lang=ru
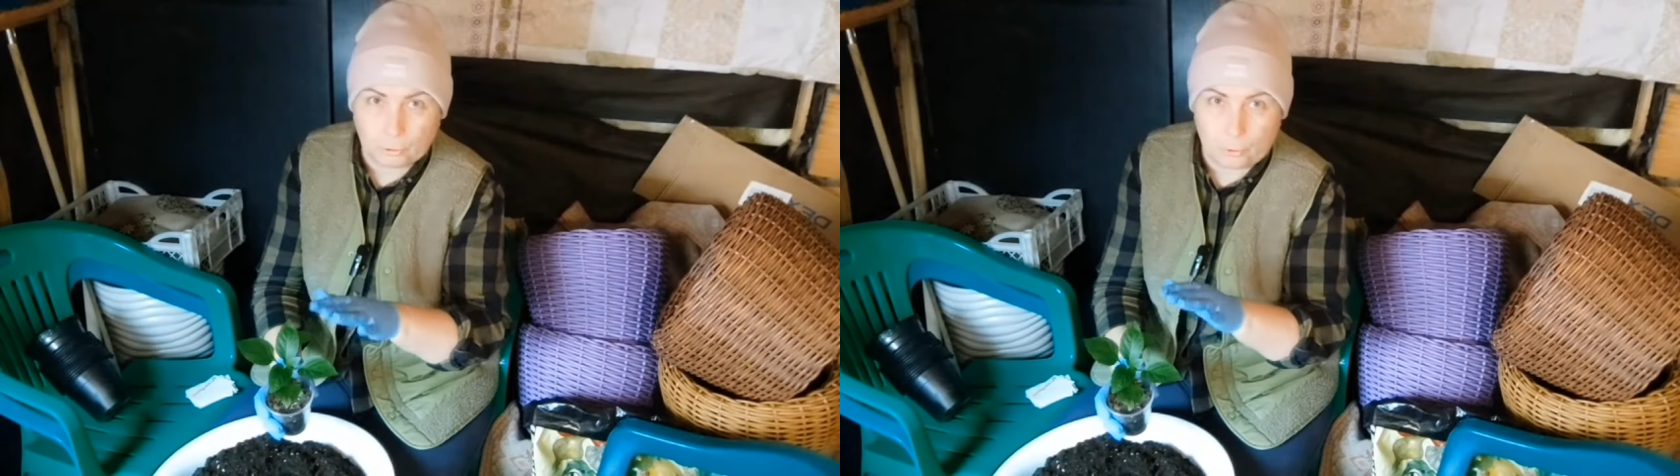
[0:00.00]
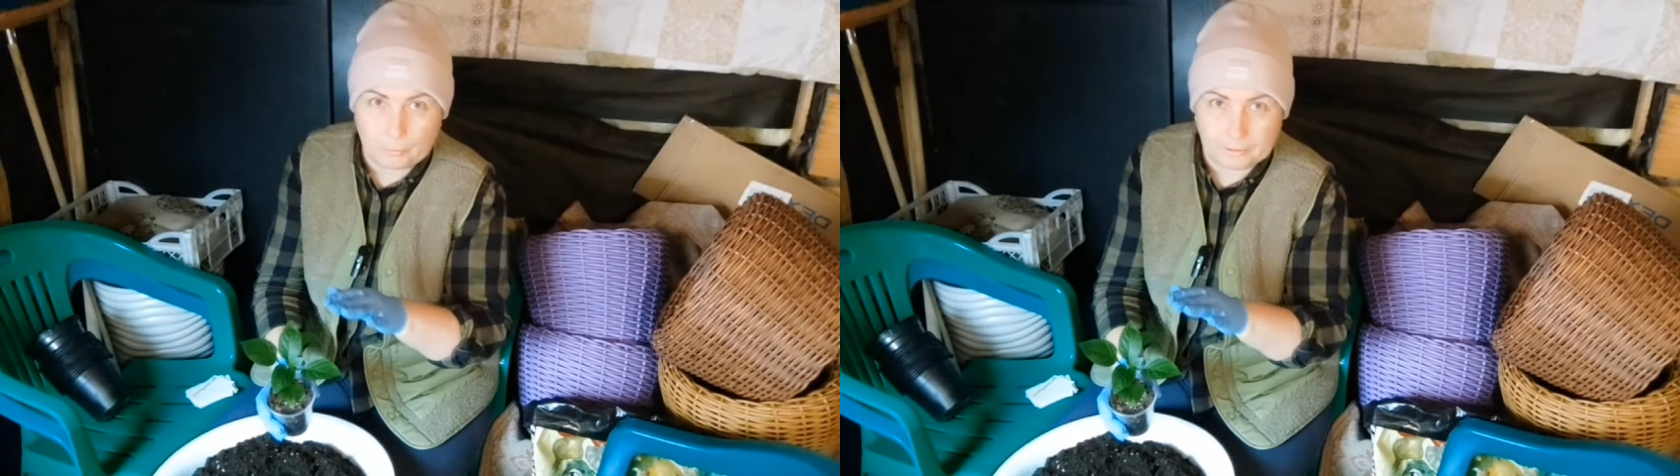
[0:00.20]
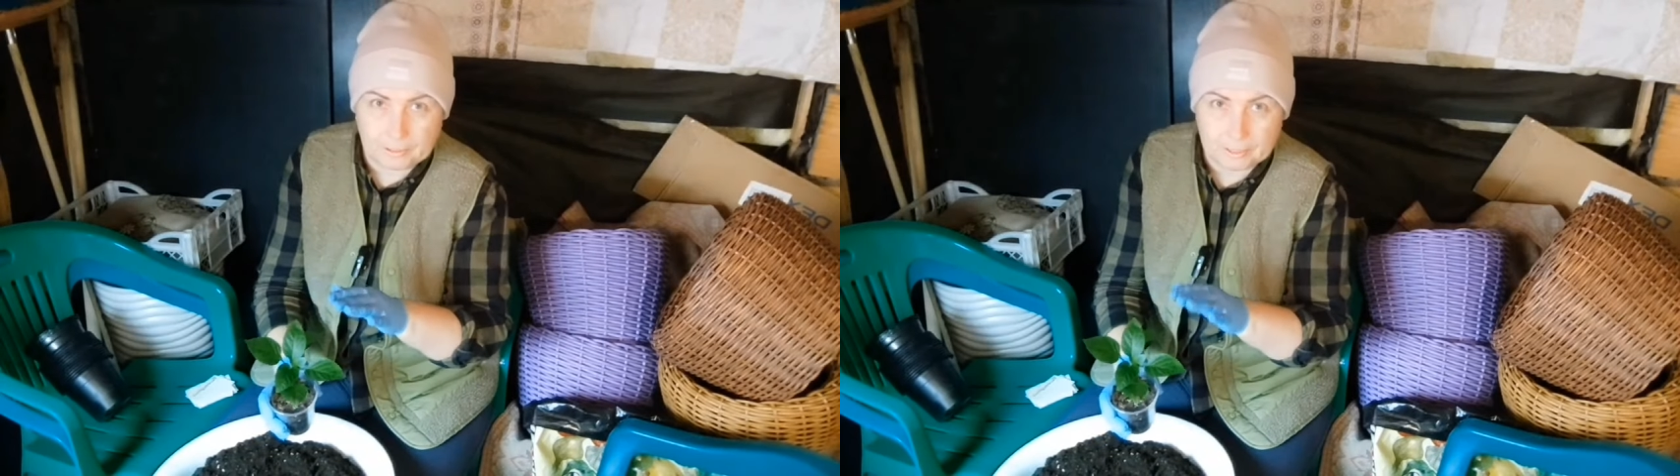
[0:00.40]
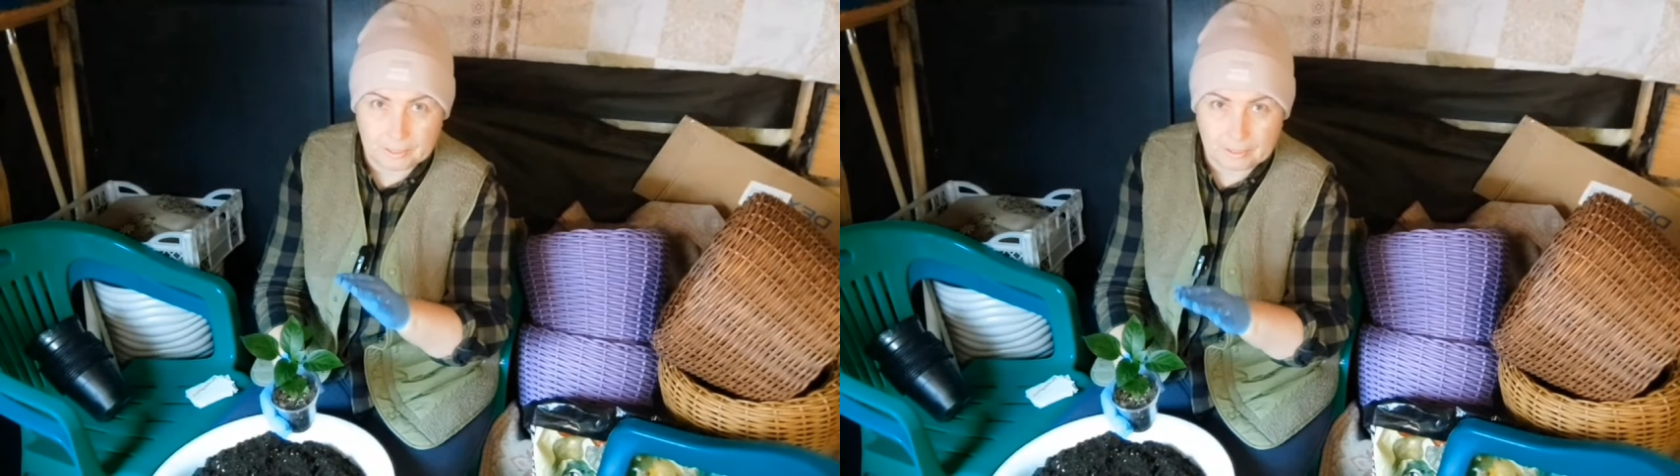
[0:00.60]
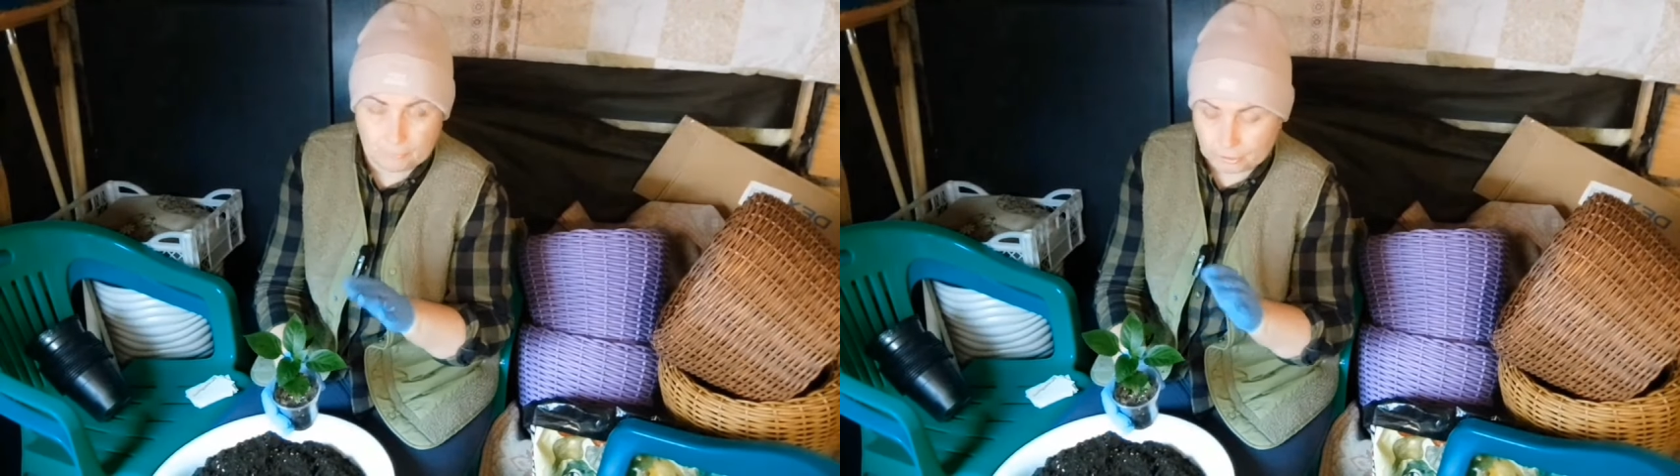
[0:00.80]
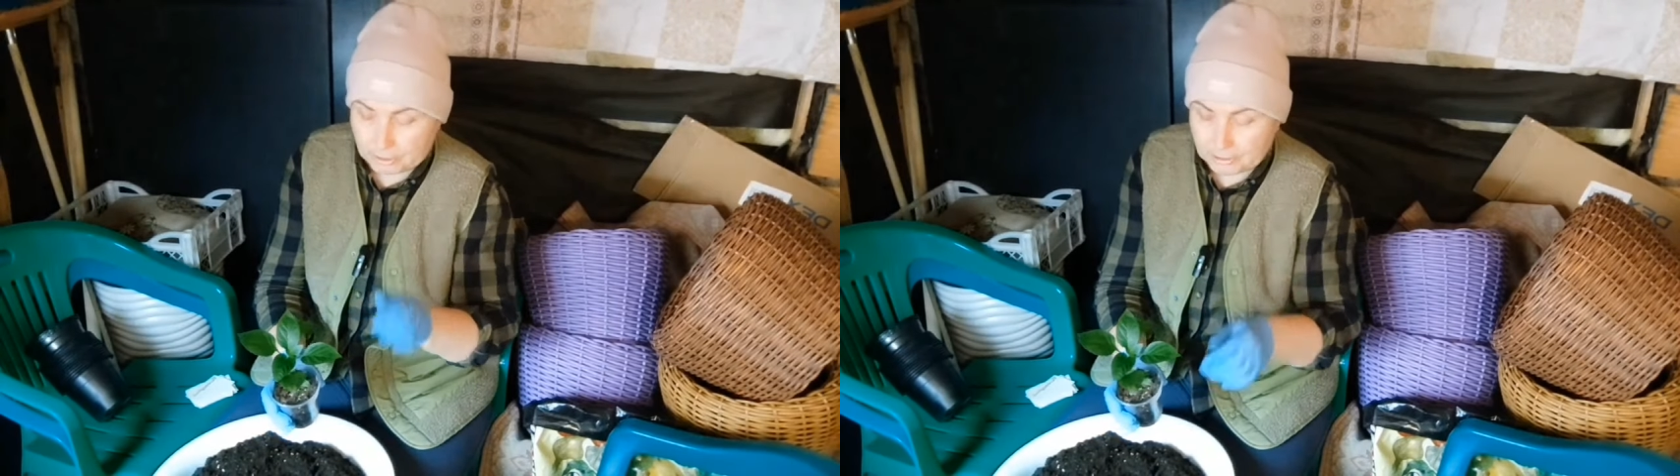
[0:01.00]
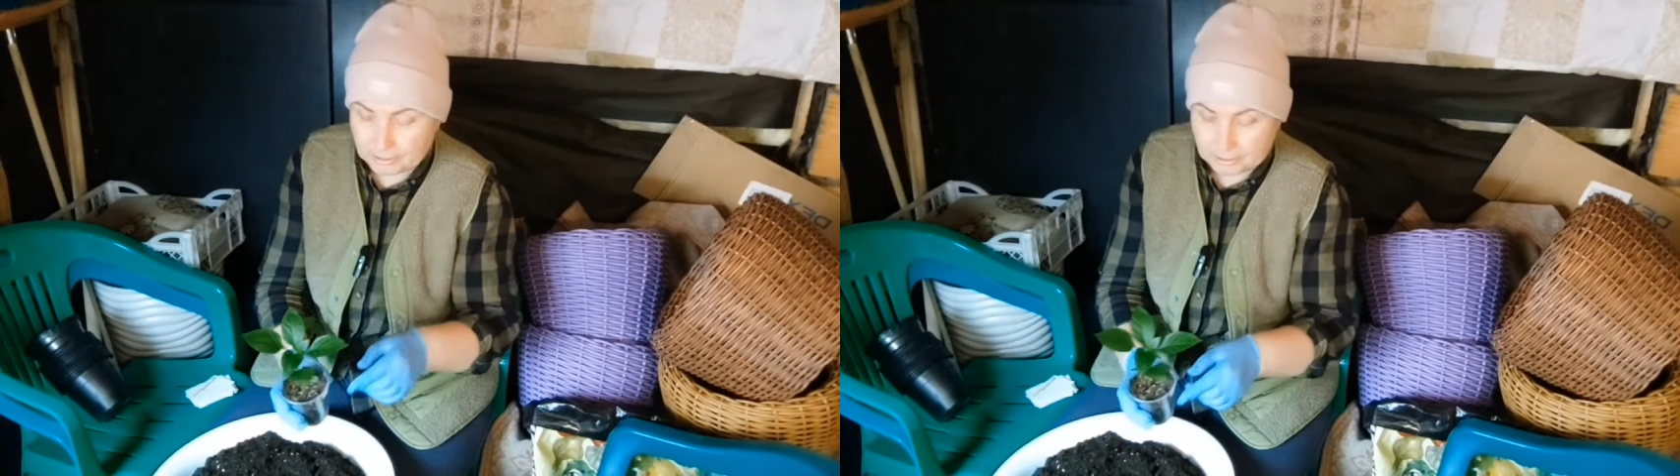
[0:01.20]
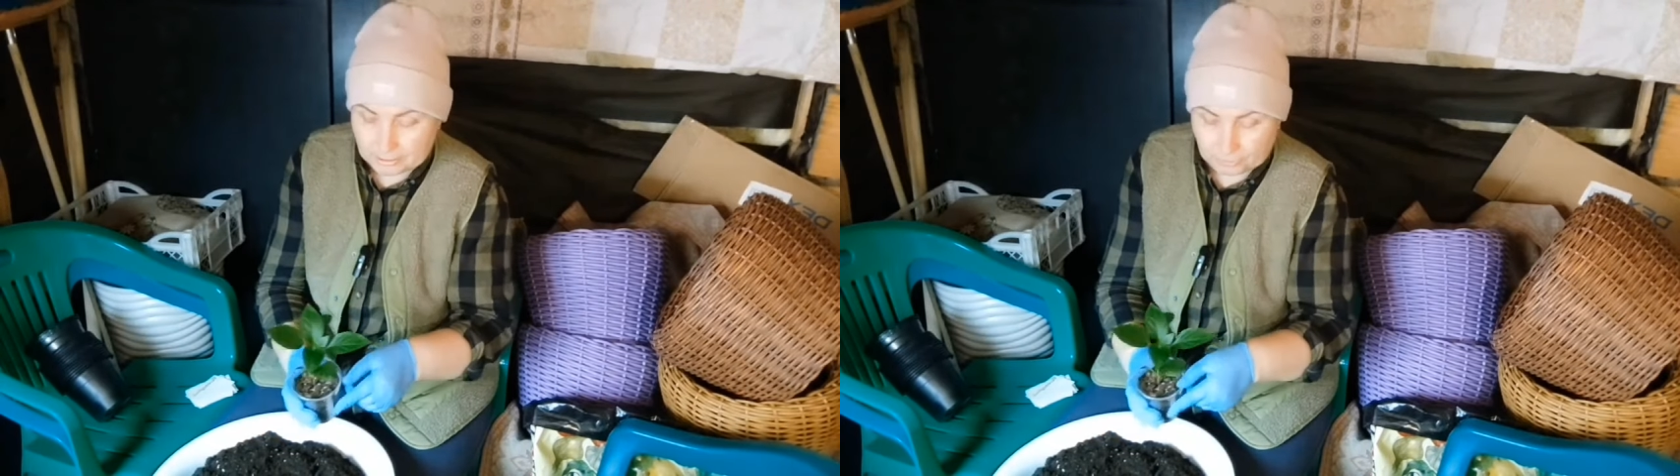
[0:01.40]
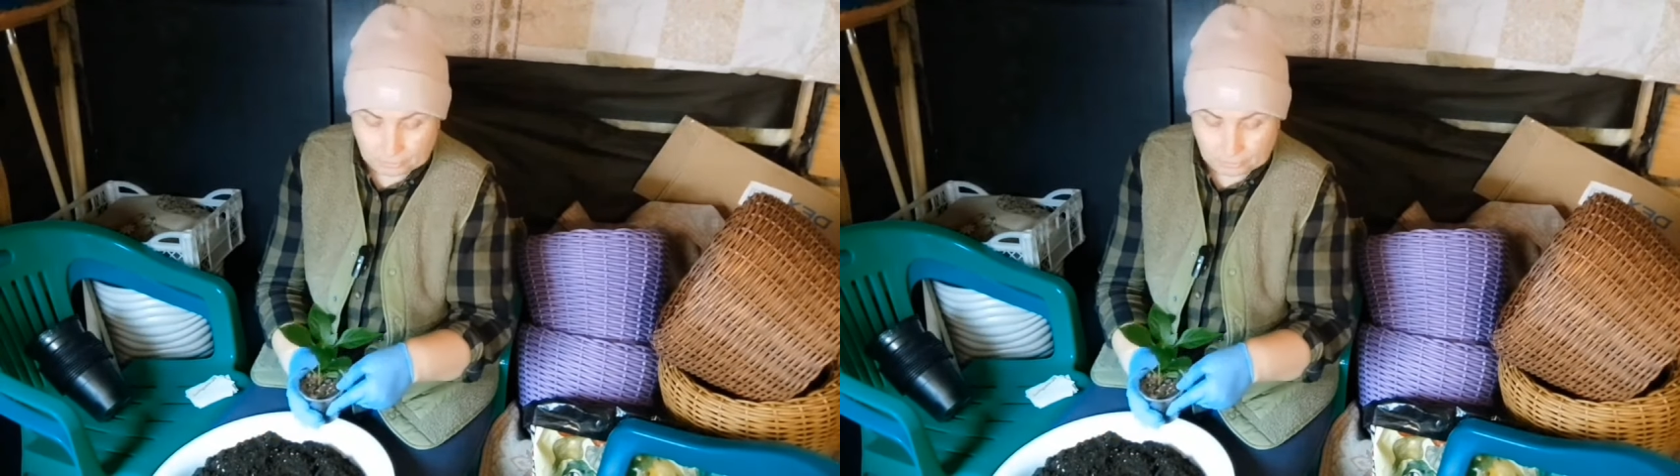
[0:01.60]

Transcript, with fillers: кто опытные садоводы, они